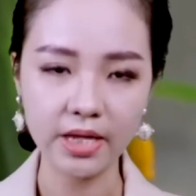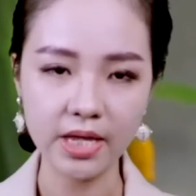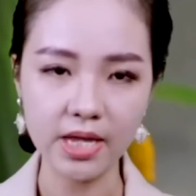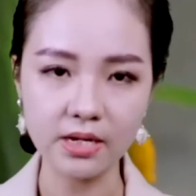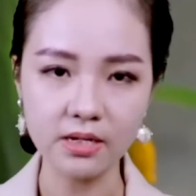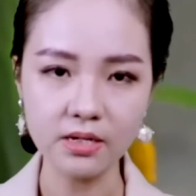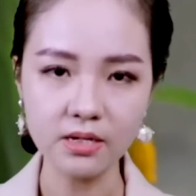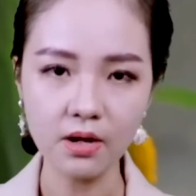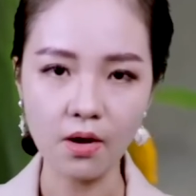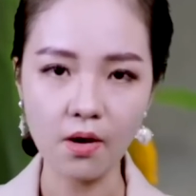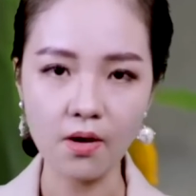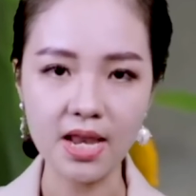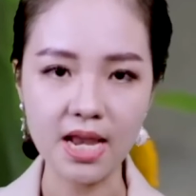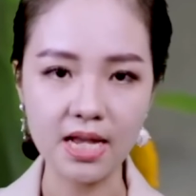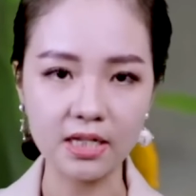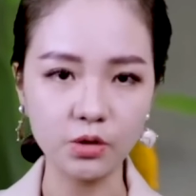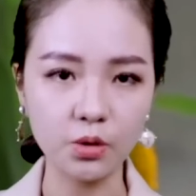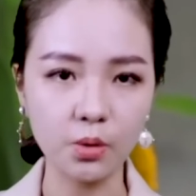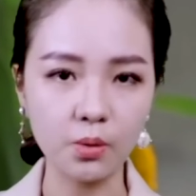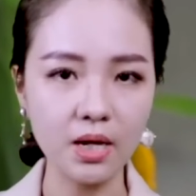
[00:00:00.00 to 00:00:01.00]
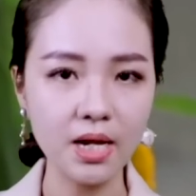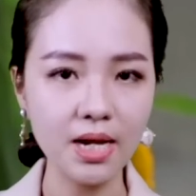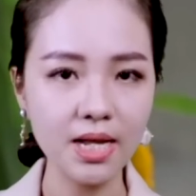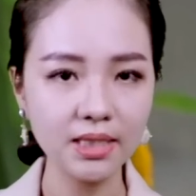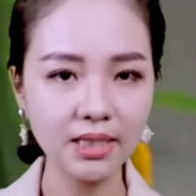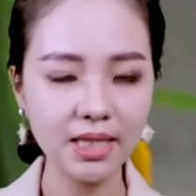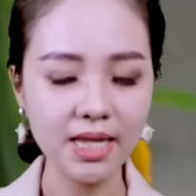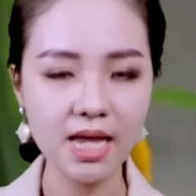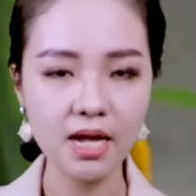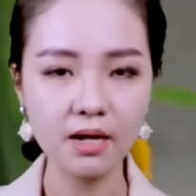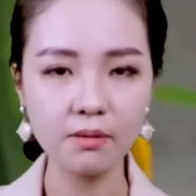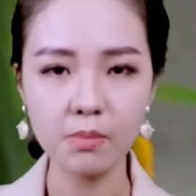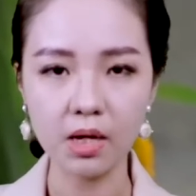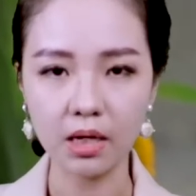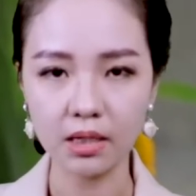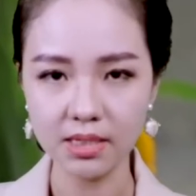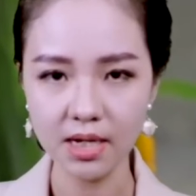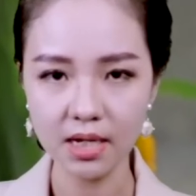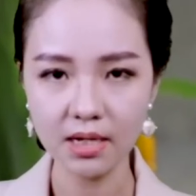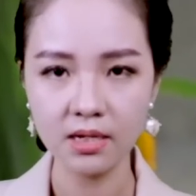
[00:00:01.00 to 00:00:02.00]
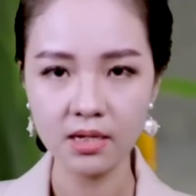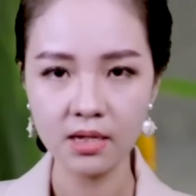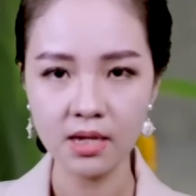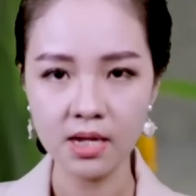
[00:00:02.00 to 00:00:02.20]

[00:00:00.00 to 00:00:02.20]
kiến coi là chốn linh thiêng bậc nhất,